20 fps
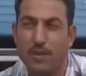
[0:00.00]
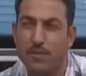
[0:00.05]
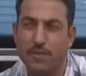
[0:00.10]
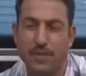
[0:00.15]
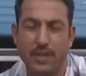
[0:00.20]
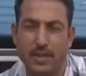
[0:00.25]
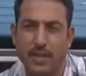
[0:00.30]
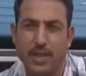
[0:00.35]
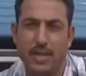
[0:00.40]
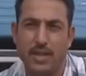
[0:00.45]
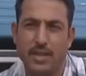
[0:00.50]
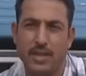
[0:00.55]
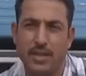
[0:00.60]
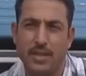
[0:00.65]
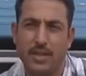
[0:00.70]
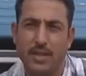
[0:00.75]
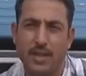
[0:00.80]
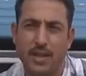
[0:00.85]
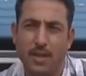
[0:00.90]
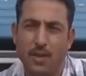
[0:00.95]
واكفي عيالي
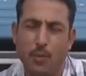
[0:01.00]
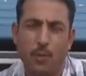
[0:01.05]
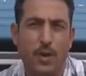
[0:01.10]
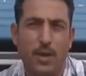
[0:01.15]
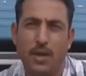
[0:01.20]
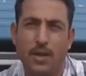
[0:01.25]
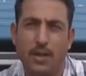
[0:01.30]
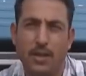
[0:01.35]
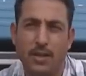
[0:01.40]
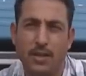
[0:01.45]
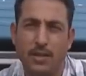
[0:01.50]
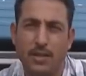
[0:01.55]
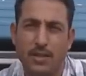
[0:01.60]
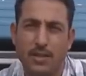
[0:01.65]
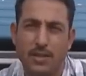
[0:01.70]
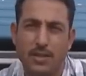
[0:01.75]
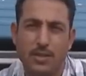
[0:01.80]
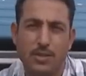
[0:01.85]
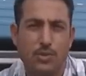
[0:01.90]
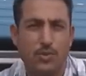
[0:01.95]
واهلي
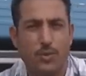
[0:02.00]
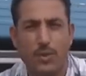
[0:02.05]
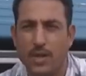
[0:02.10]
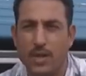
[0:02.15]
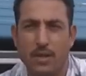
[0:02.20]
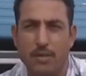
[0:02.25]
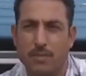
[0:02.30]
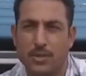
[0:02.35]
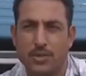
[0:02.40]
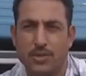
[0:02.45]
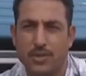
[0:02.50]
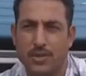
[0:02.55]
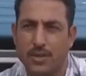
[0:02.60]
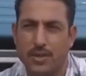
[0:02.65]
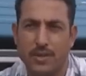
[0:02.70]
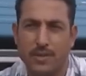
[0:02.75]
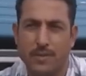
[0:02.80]
سؤال البشر